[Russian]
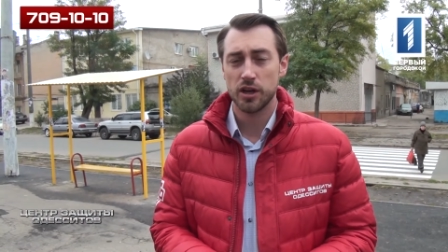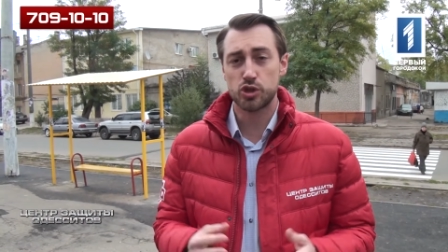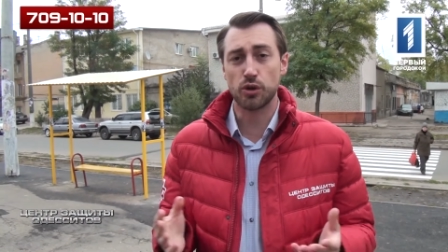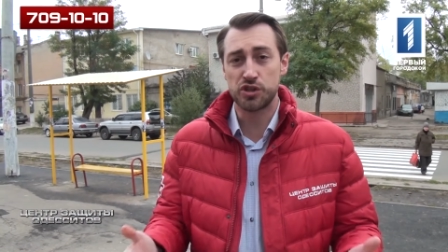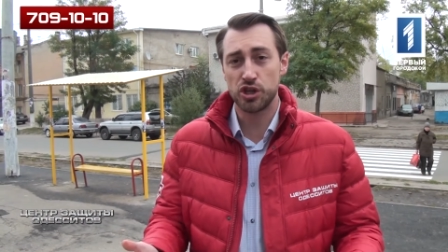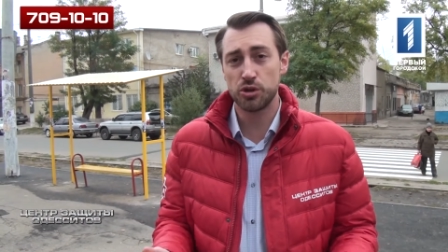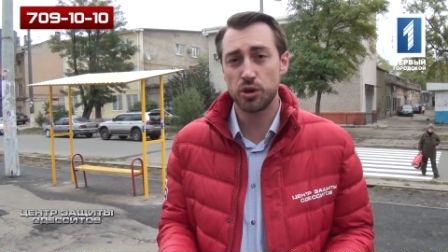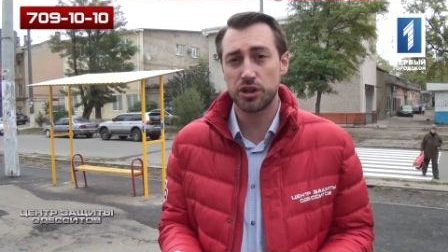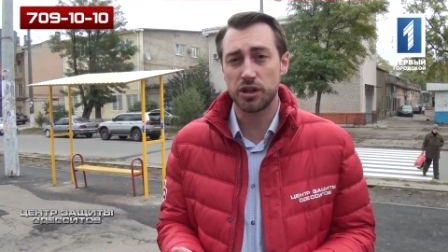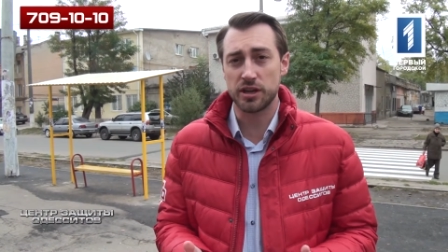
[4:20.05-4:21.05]
что в
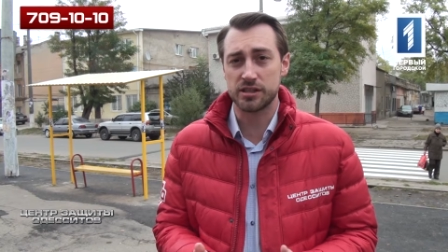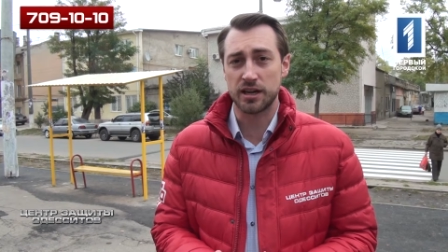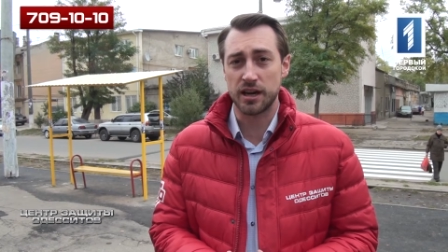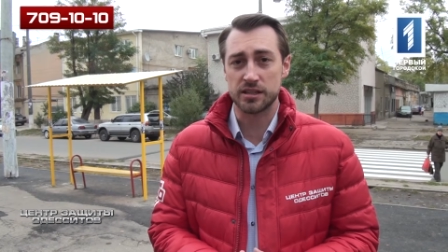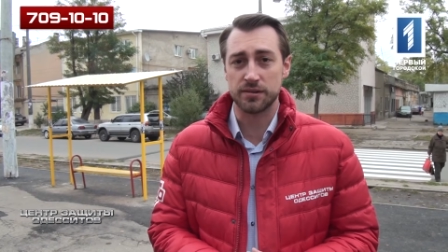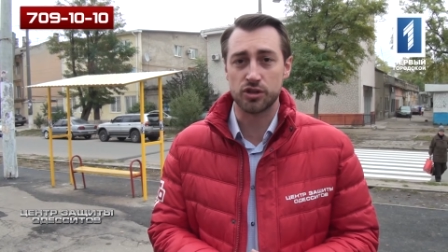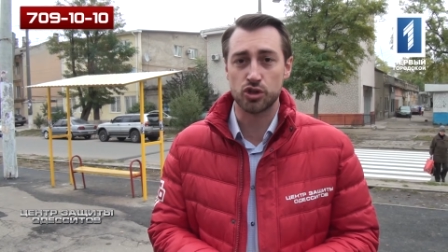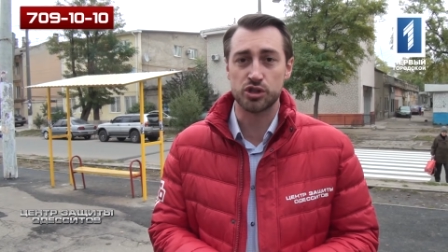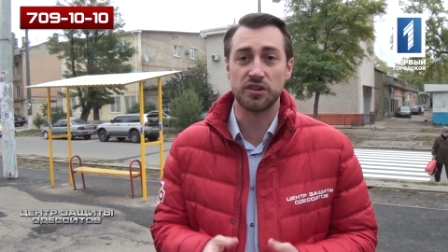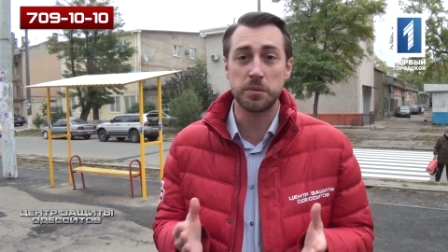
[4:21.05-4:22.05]
очередной раз доказывает,
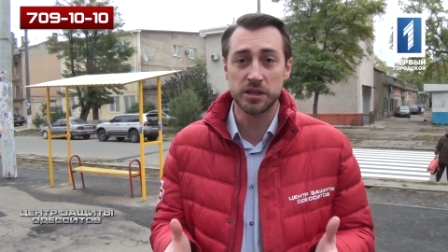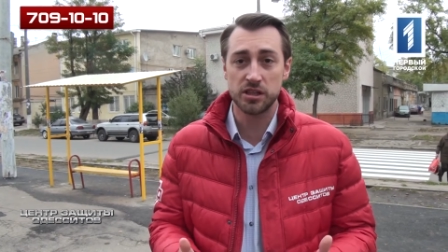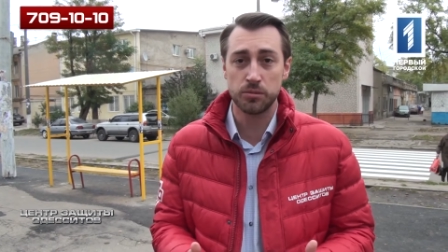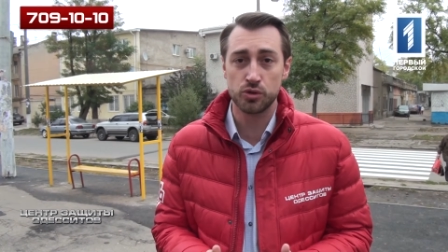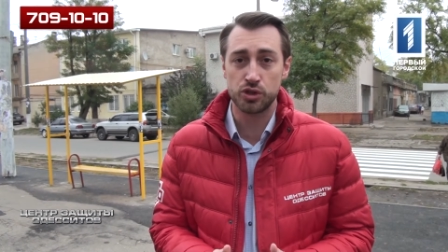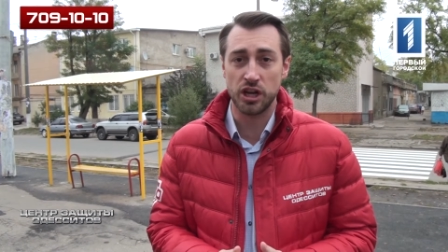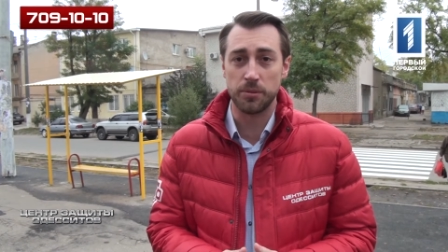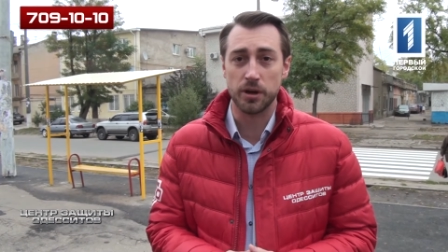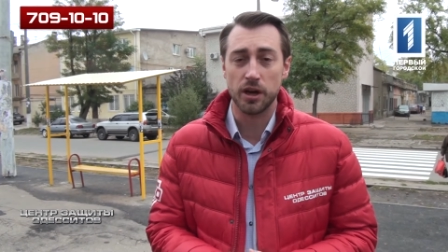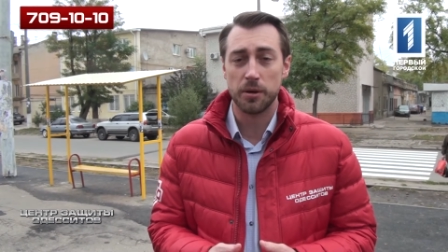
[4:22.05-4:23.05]
что совместными
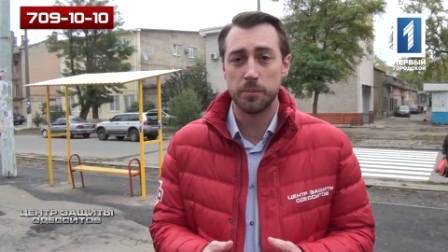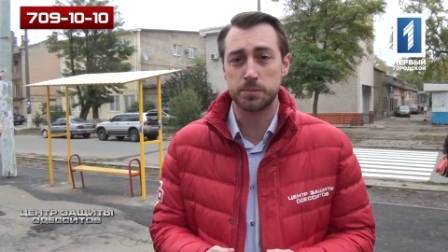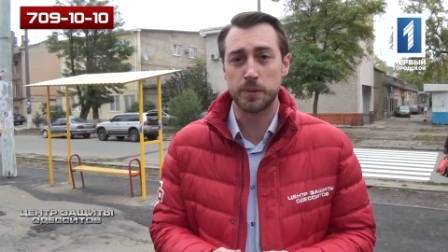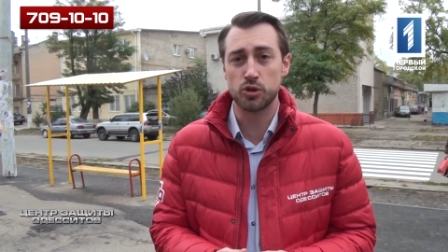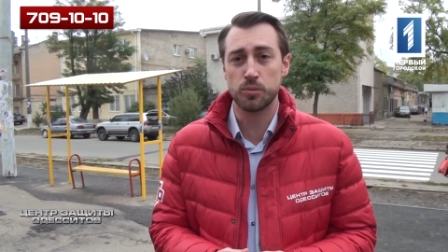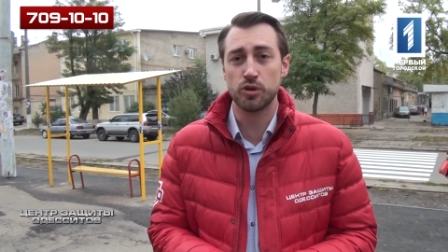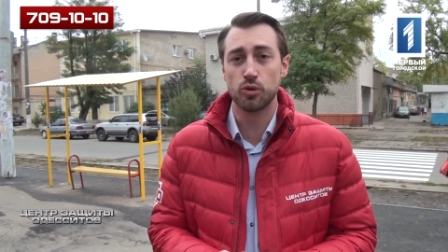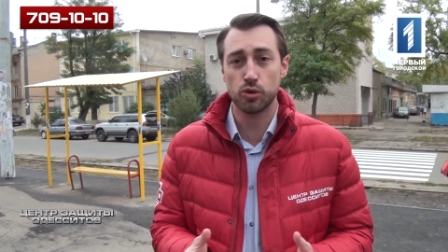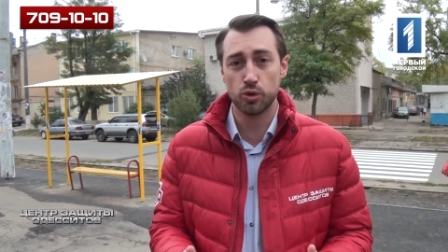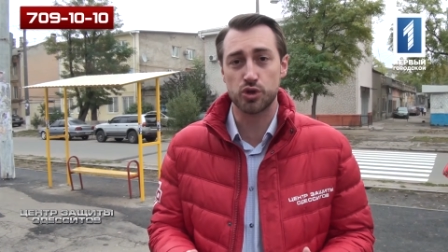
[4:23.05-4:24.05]
усилиями мы способны
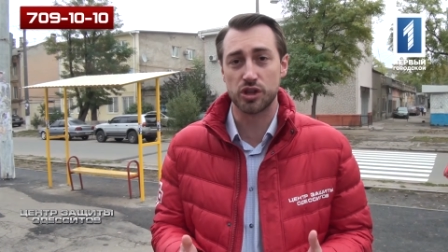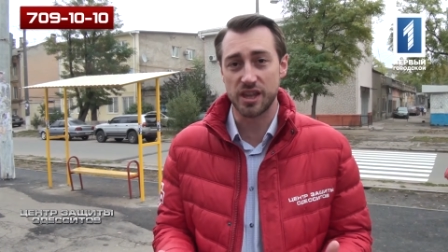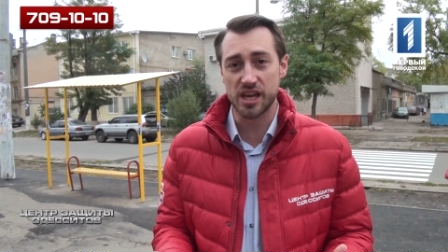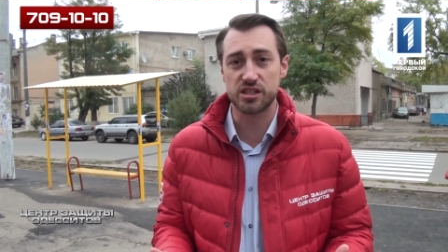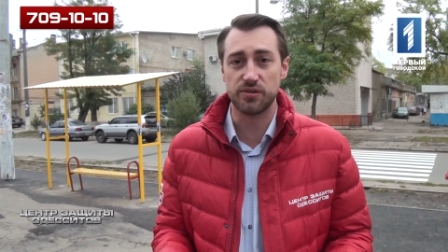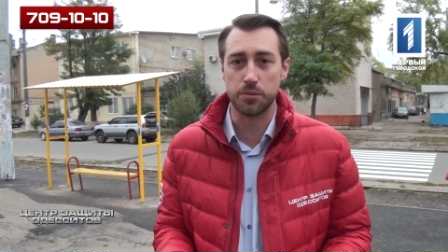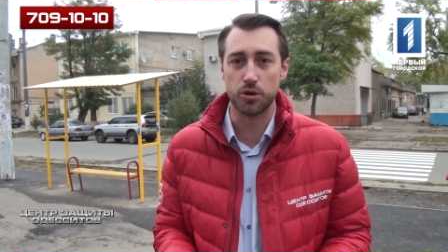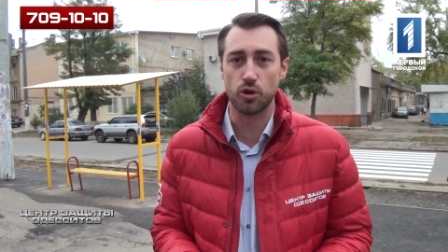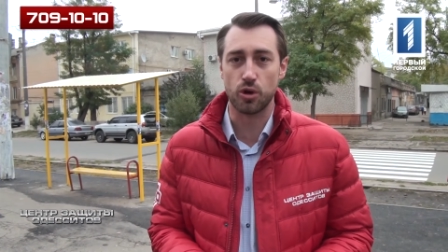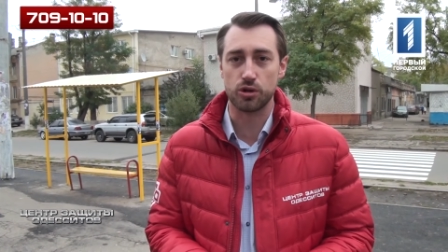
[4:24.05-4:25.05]
улучшить наш с вами
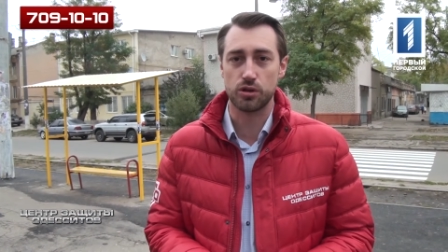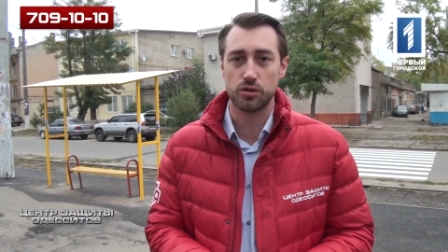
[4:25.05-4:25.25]
город.